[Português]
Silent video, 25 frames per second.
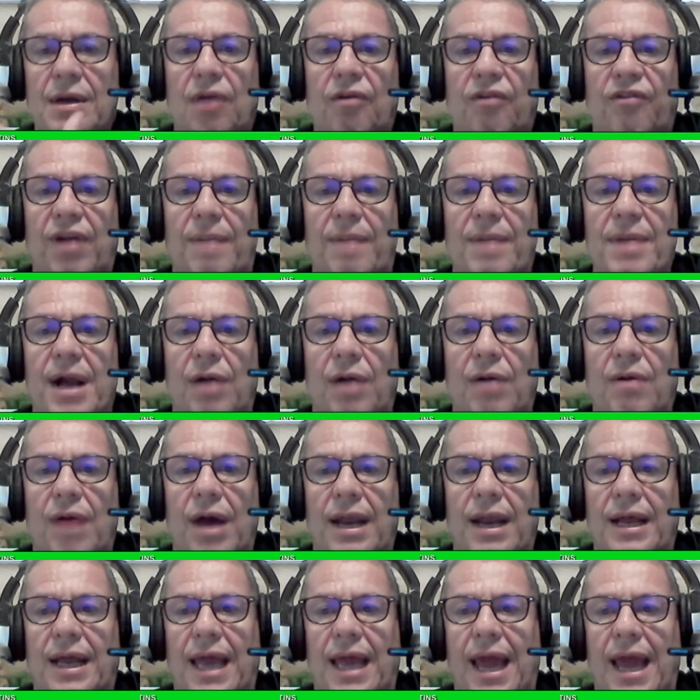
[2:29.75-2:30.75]
O Flamengo
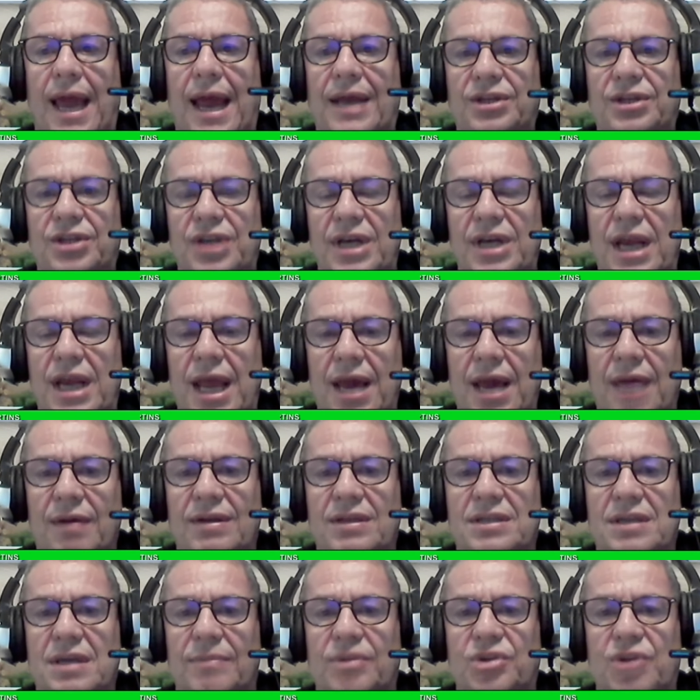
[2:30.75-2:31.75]
agora quer dinheiro
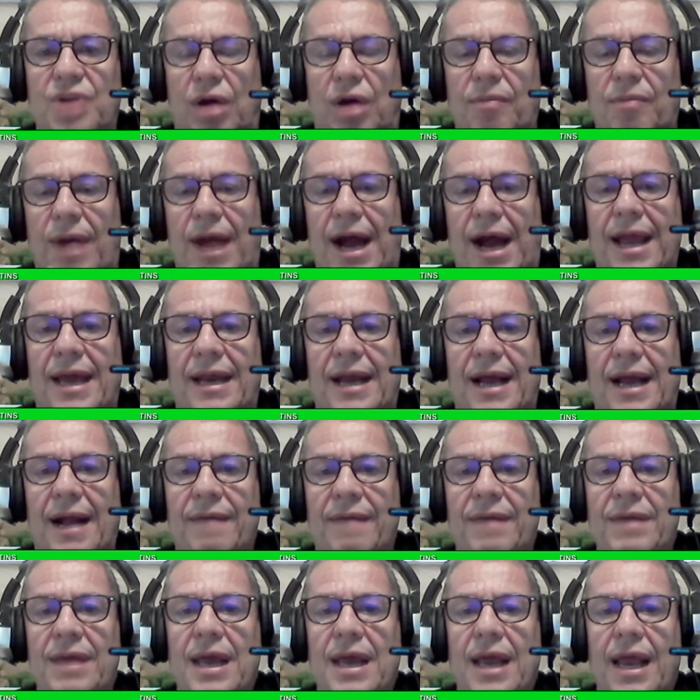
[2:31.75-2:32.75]
em cima do Thiago Maia, né?